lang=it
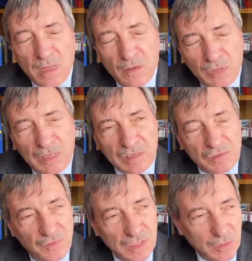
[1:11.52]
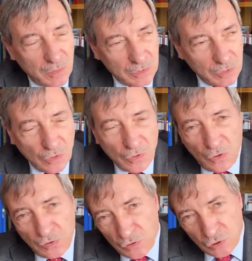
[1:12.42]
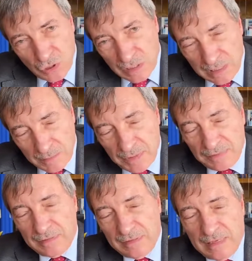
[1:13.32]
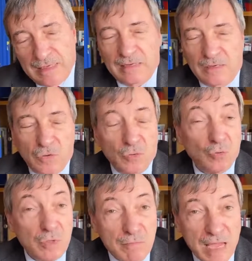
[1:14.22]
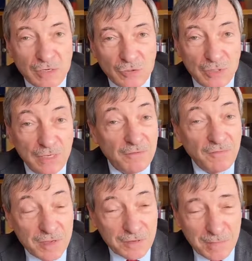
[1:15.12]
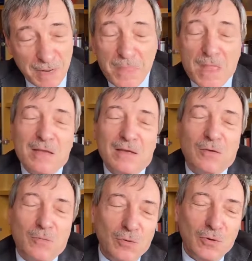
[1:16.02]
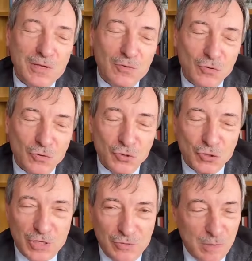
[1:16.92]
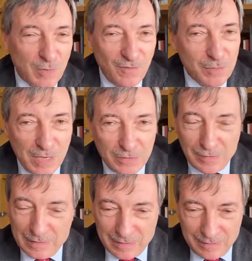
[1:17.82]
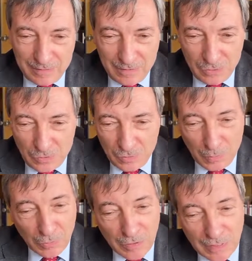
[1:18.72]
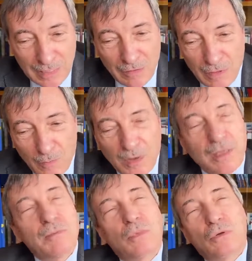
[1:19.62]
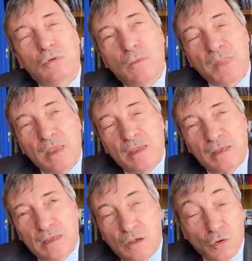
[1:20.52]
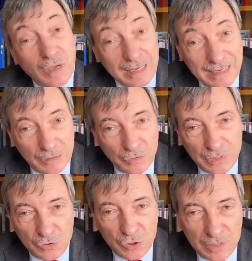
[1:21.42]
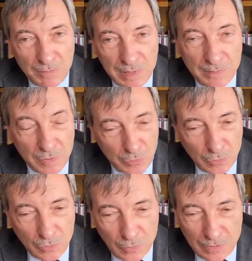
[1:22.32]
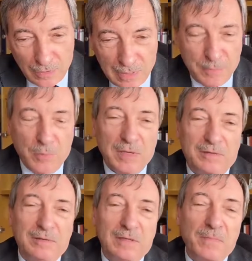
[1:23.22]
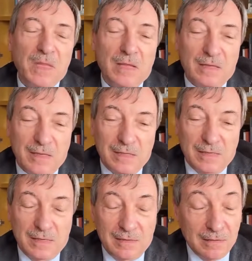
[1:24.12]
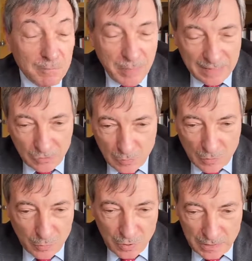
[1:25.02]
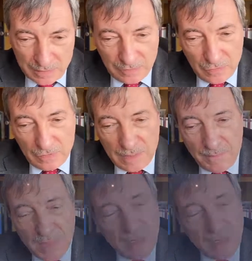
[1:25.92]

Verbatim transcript: Quindi la sfida di questo concorso è riuscire a rappresentare con un'immagine ferma eh, quello che è un concetto in movimento della transizione, soprattutto di renderlo in qualche modo eh, concreto, tangibile per tutto quello che può essere gli impatti sulla comunicazione